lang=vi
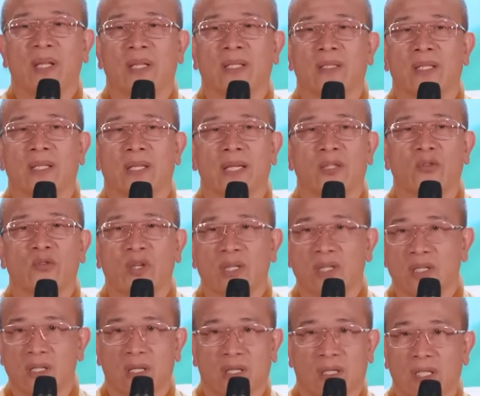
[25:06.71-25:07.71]
Minh thì cái
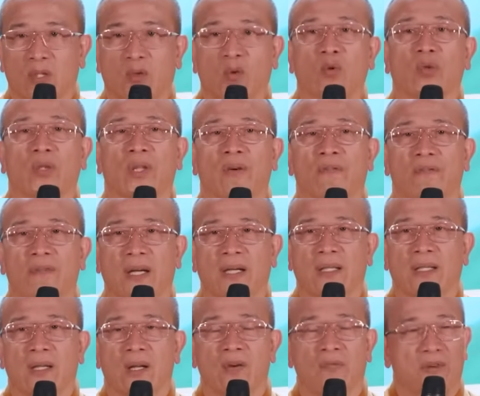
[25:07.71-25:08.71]
duyên được đi tu theo
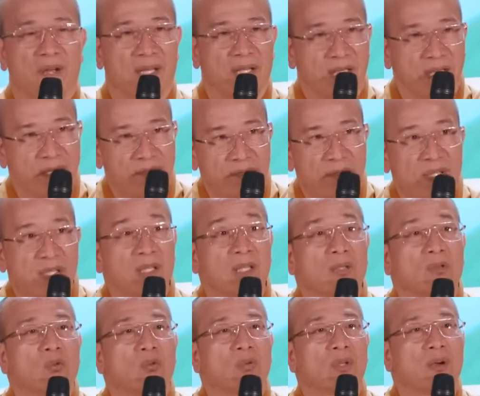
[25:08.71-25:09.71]
Phật không phải đi vì
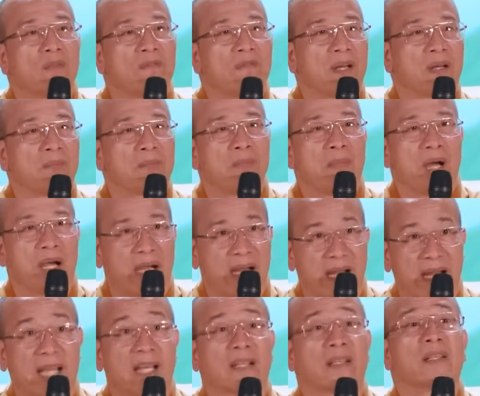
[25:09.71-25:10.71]
đi tu theo Phật mà
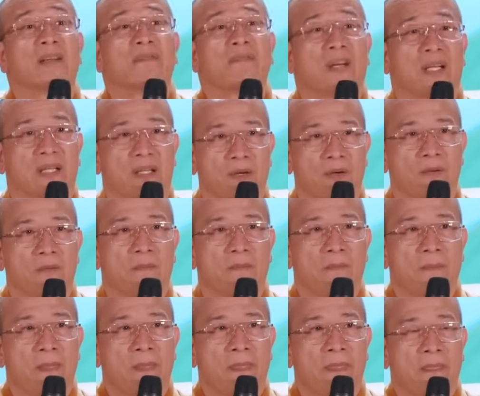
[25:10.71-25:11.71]
khen Đức Phật đâu.
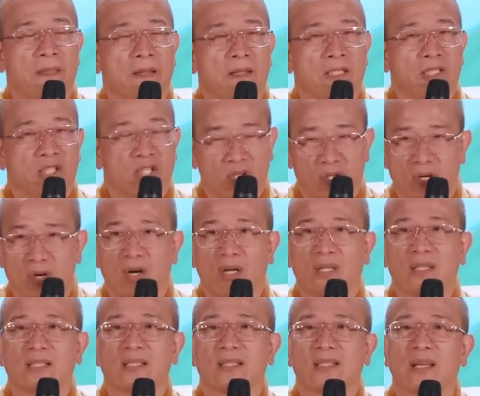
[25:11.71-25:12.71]
Trước
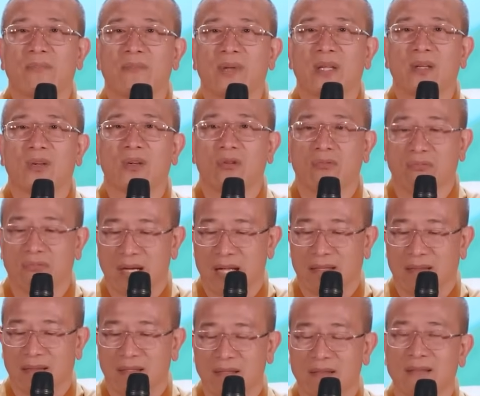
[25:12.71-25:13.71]
đó thì Sư Thái Minh cũng
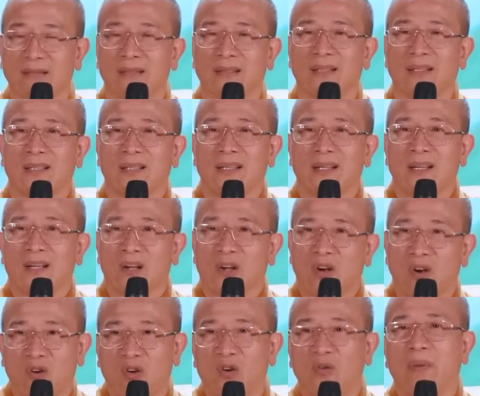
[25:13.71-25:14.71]
đã từng
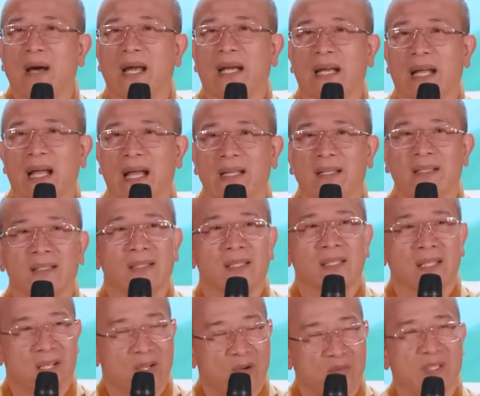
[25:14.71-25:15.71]
có cô bạn gái
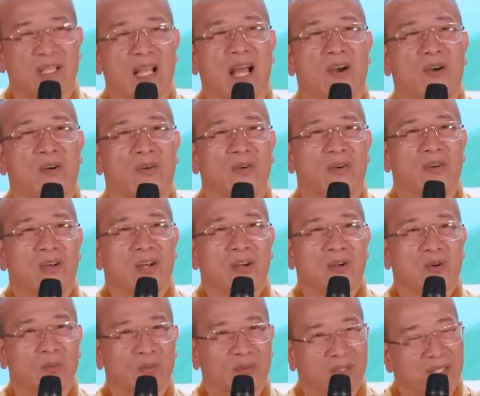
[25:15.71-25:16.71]
người Công giáo,
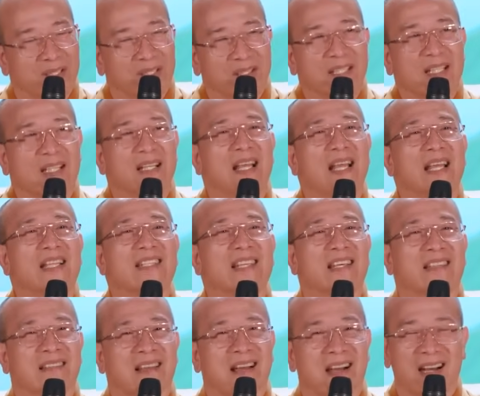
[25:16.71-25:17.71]
cũng từng đi lễ
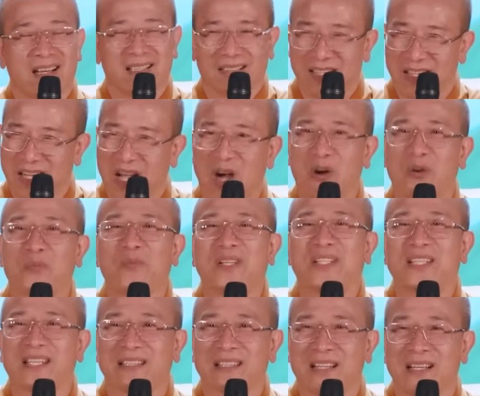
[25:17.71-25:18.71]
nhà thờ, từng học
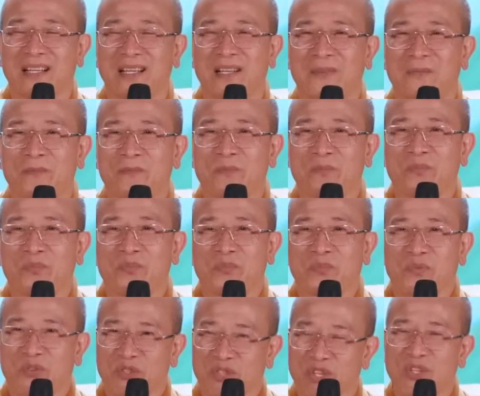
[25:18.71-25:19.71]
với nhà thờ.
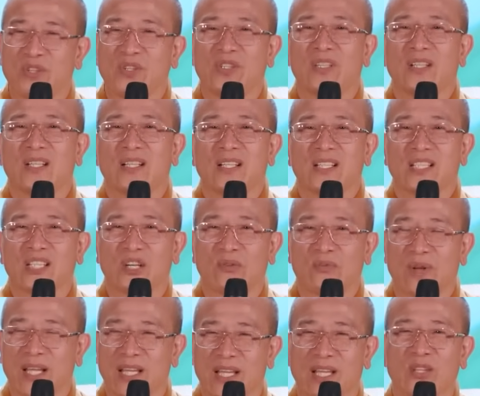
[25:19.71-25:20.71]
Nhưng
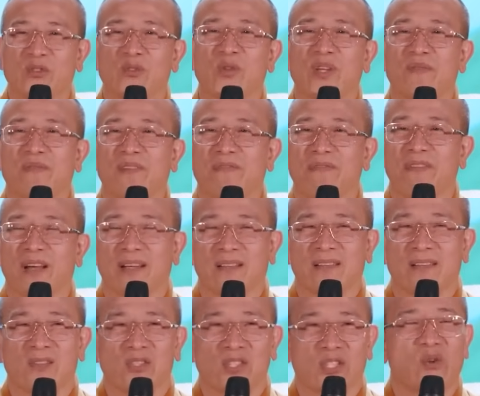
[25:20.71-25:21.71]
sau này cái duyên với Phật
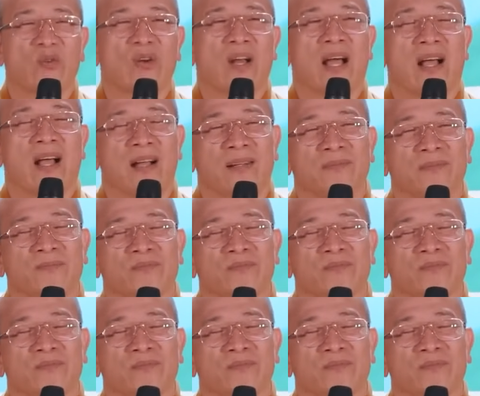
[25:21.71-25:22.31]
nó sâu nặng.